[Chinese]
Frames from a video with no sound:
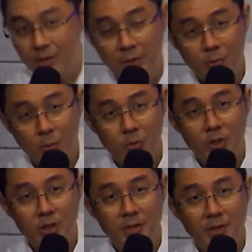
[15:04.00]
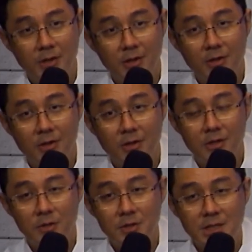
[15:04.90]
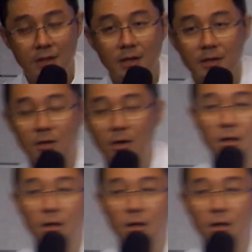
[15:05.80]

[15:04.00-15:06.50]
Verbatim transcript: 里面火堆里面要捡那个